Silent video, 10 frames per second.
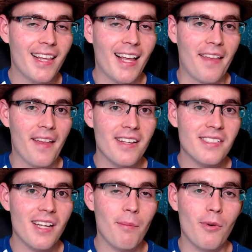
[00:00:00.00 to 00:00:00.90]
la
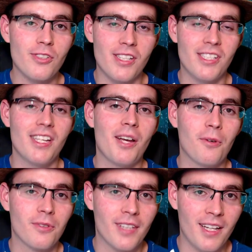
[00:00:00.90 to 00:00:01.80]
NASA, pues se sigue
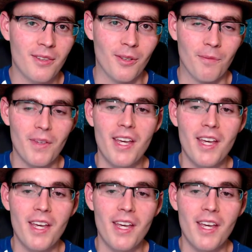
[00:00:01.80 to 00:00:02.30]
contando.